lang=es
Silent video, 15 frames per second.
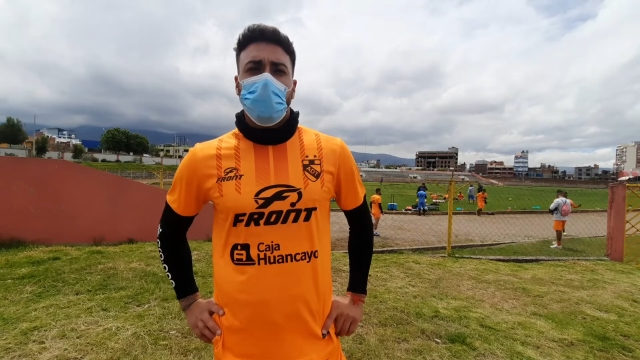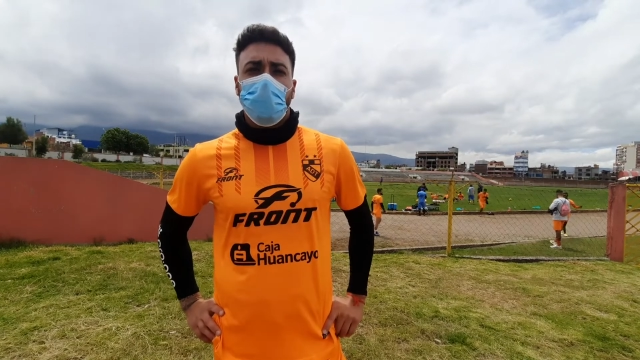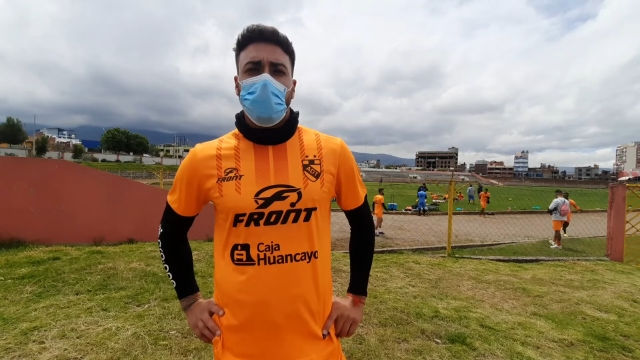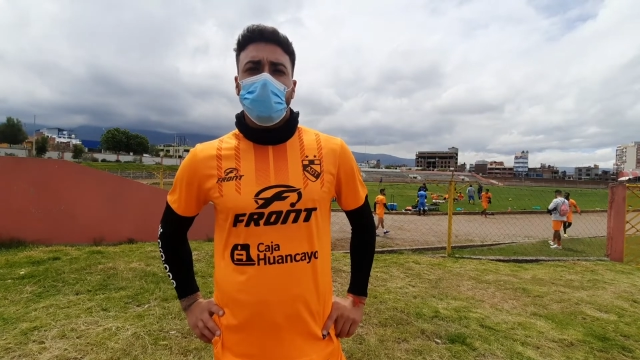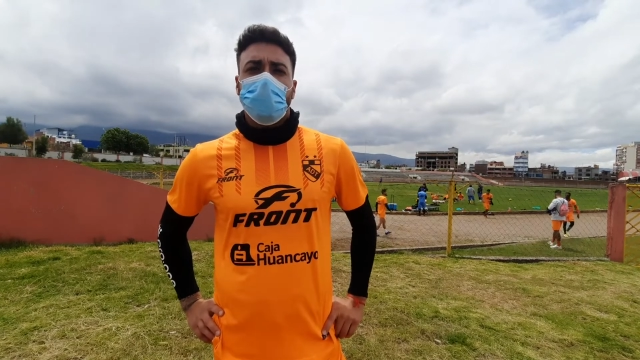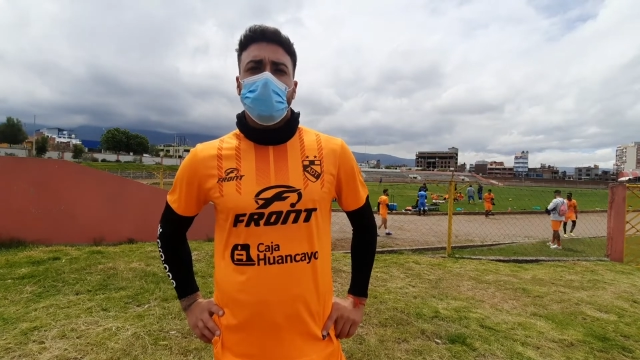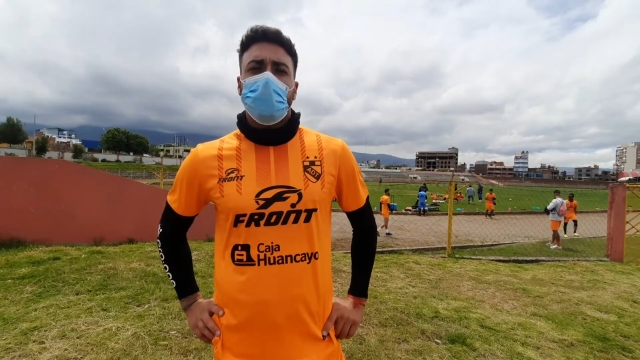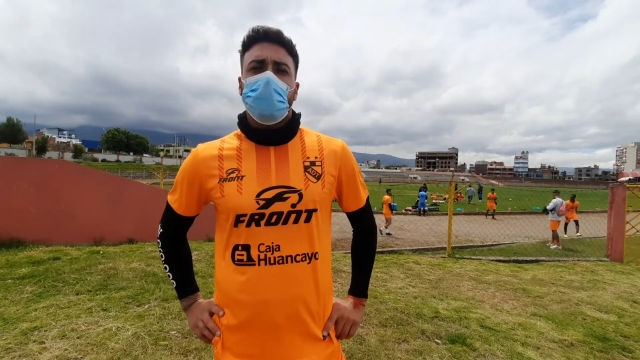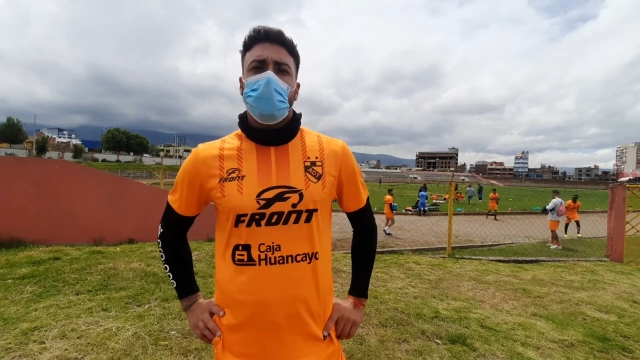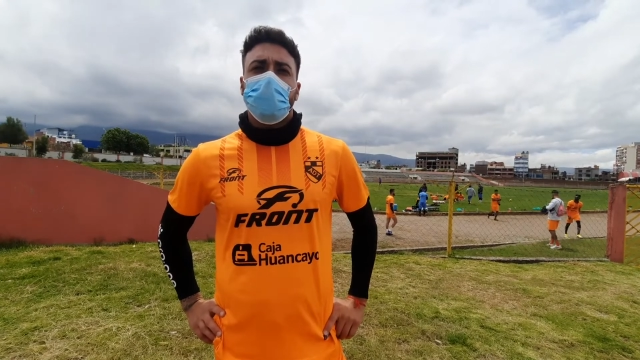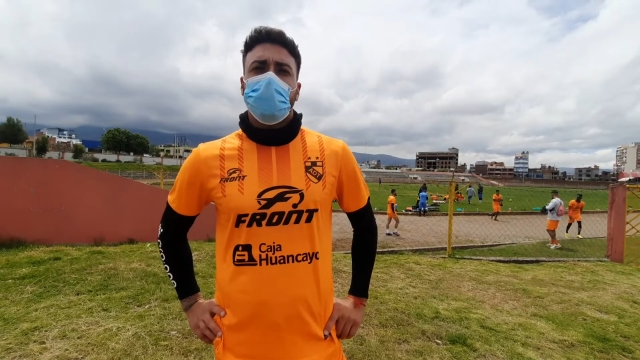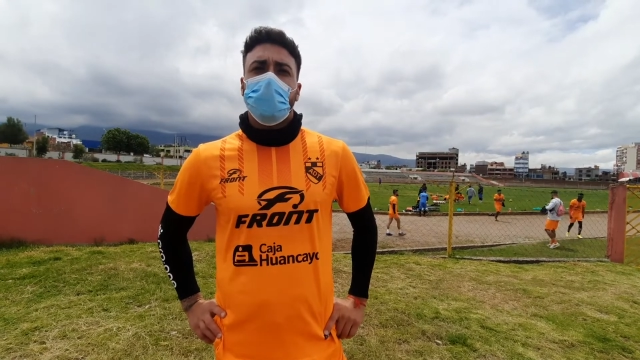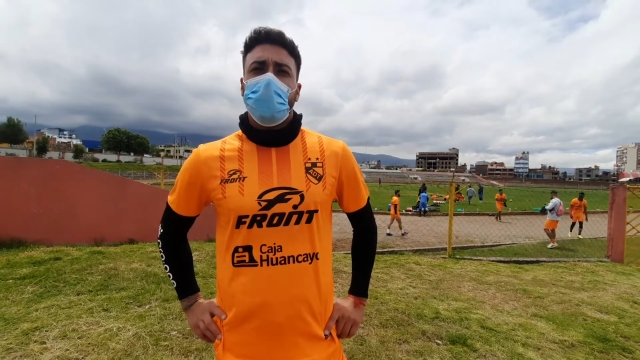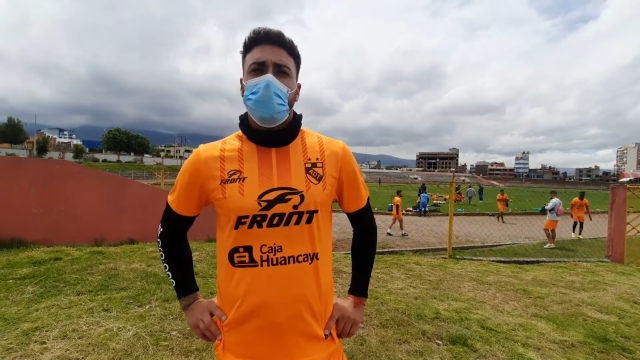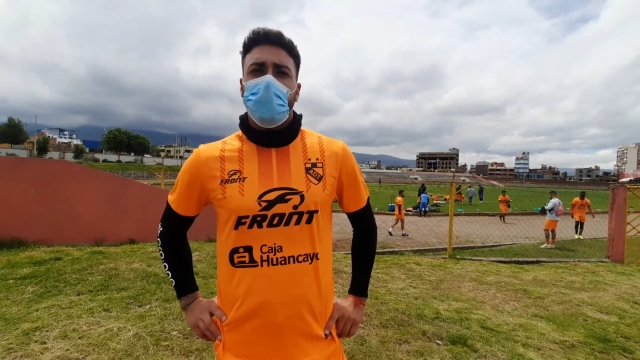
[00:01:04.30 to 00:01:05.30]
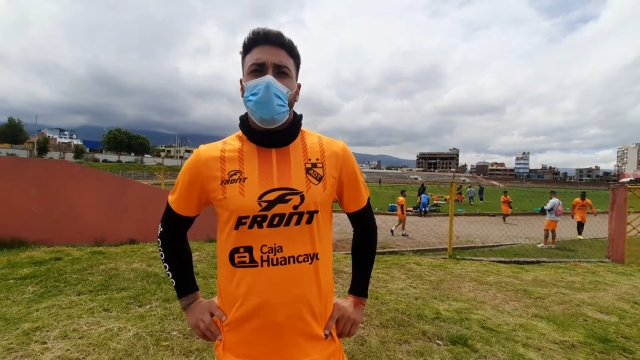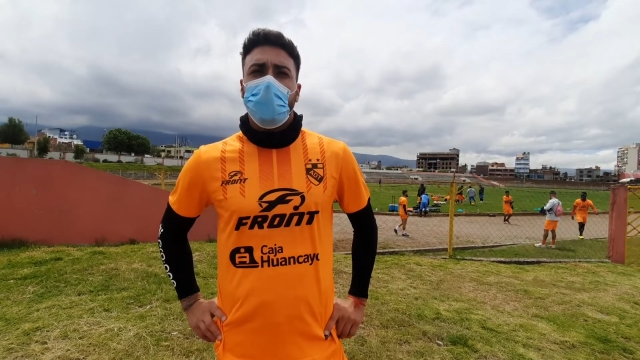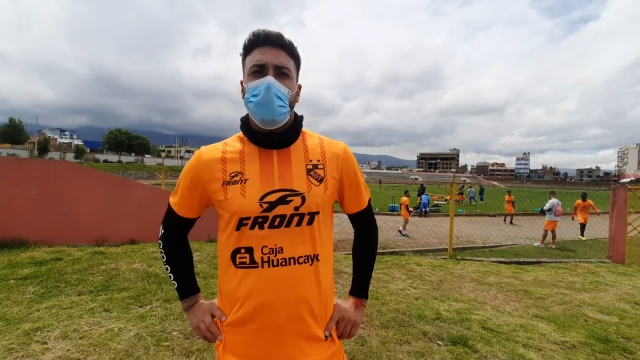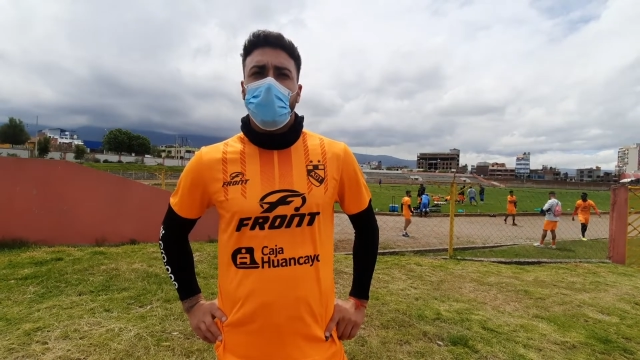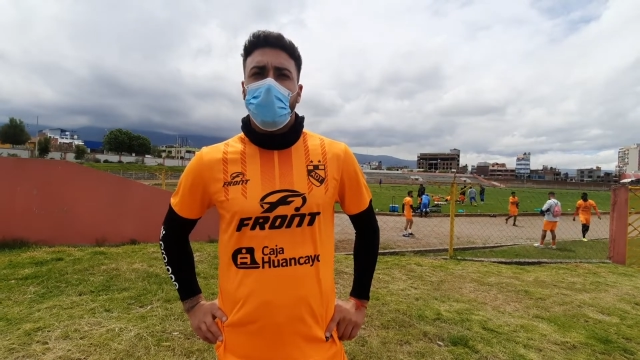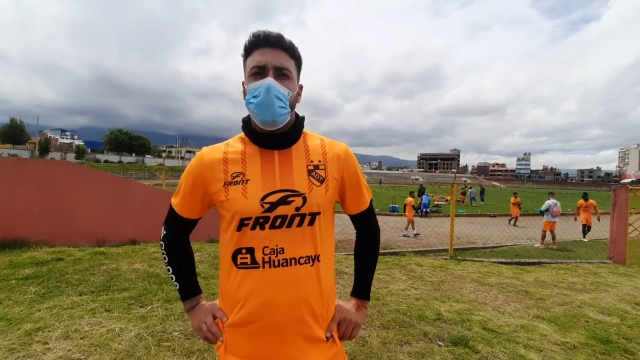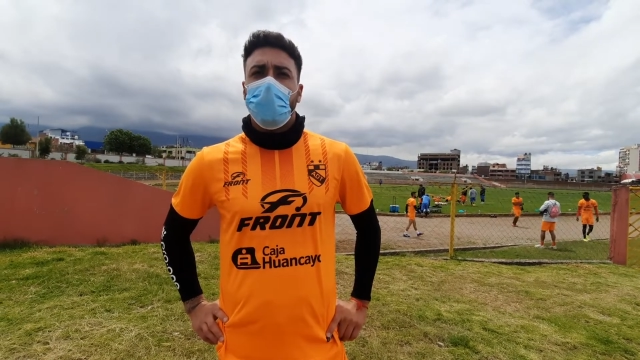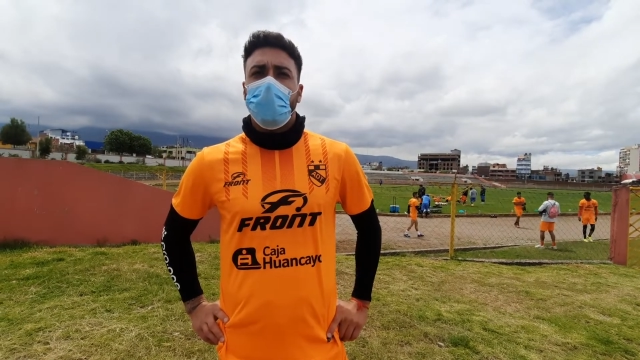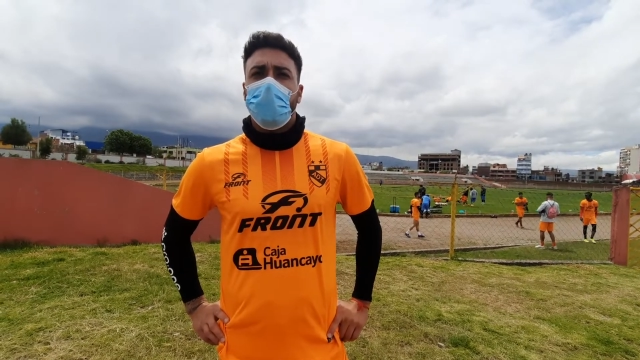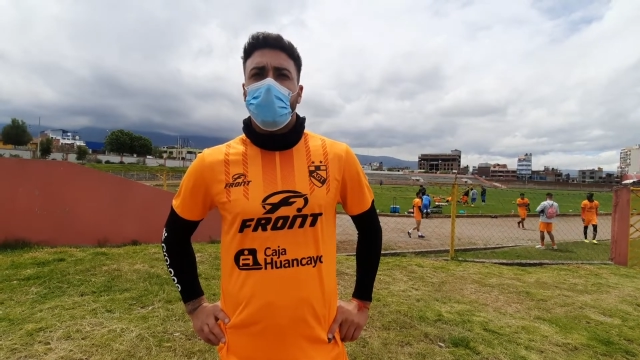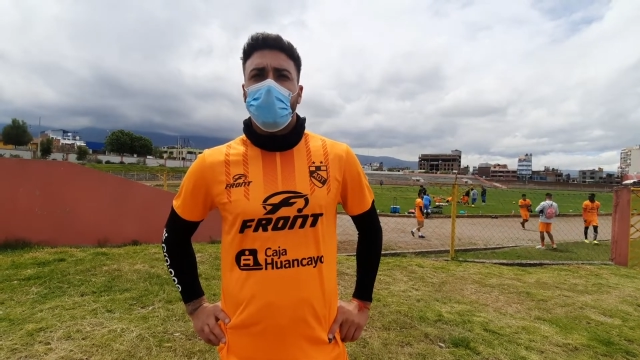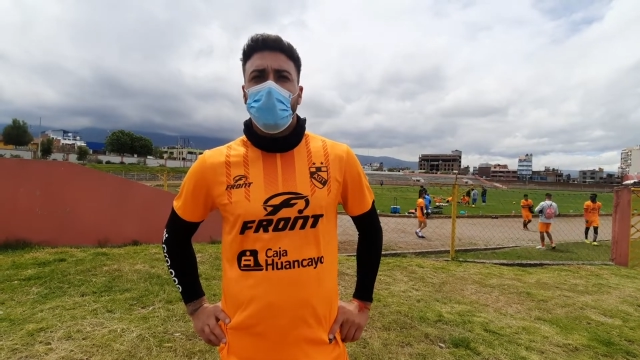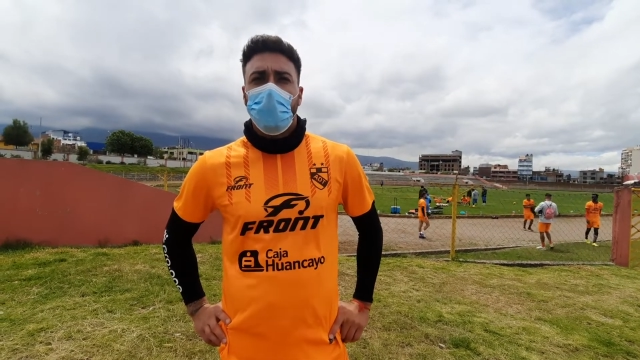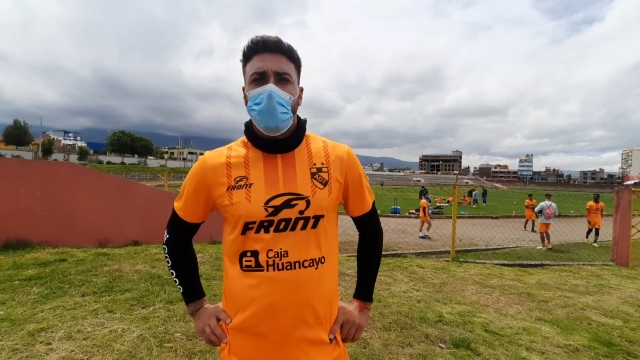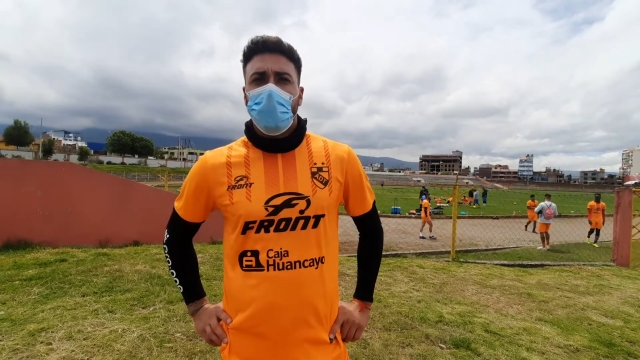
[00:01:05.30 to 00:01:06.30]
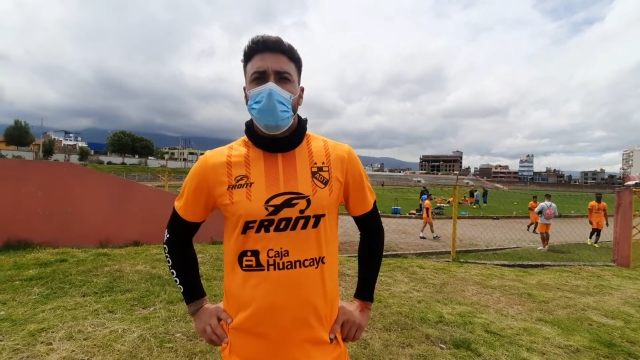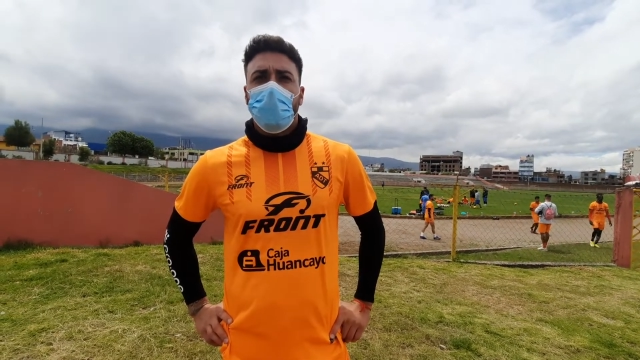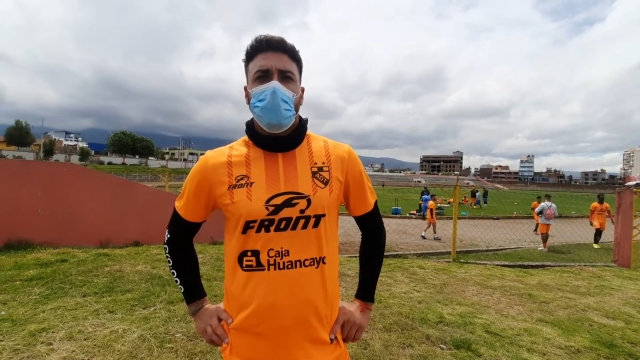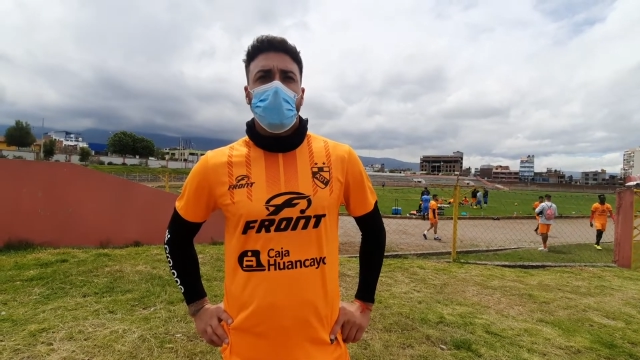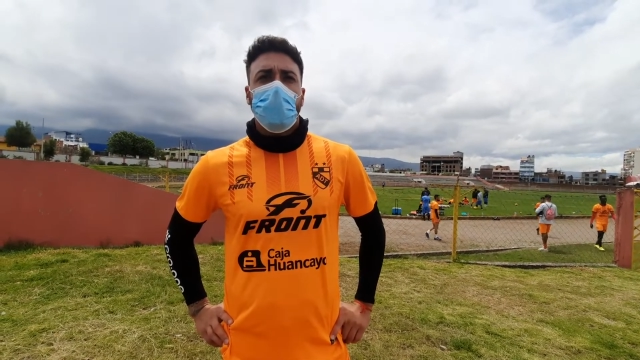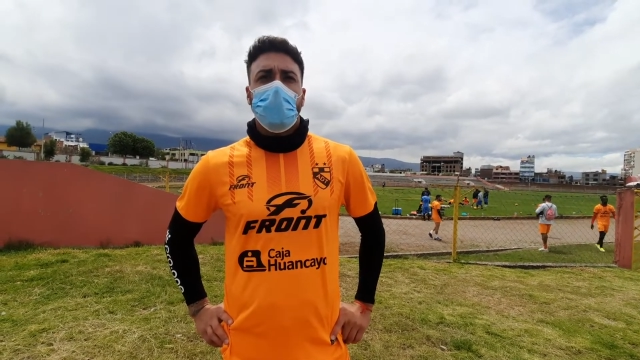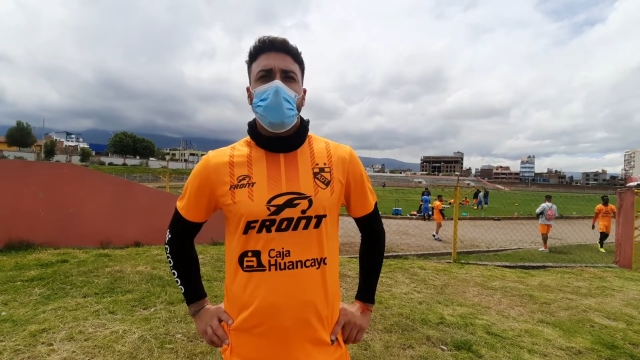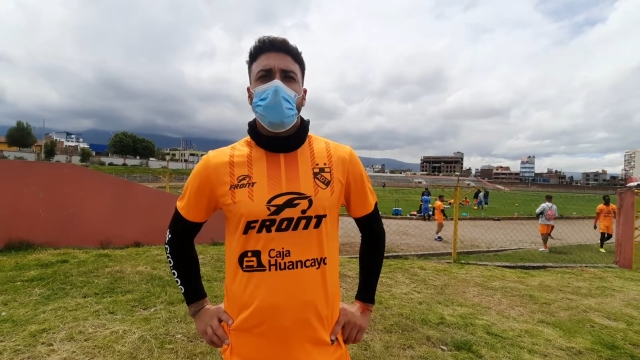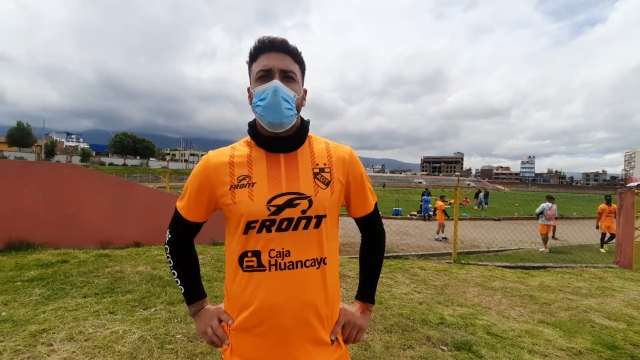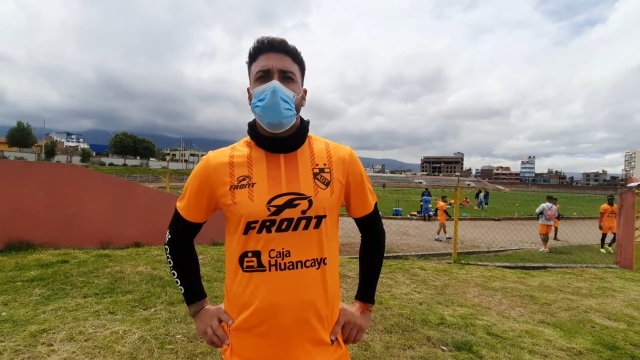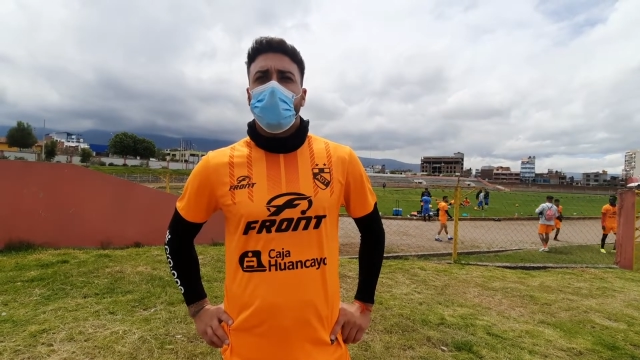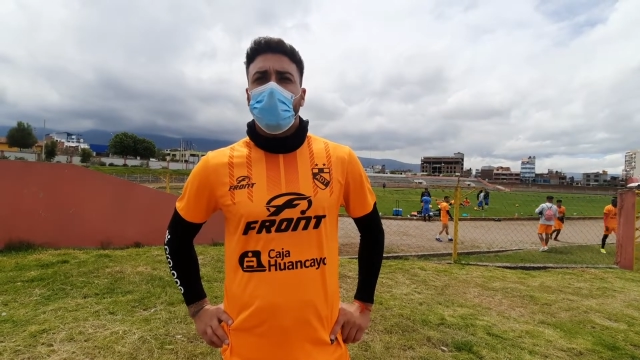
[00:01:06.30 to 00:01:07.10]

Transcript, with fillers: que no se negocian y, bueno, lo colectivo, ¿no?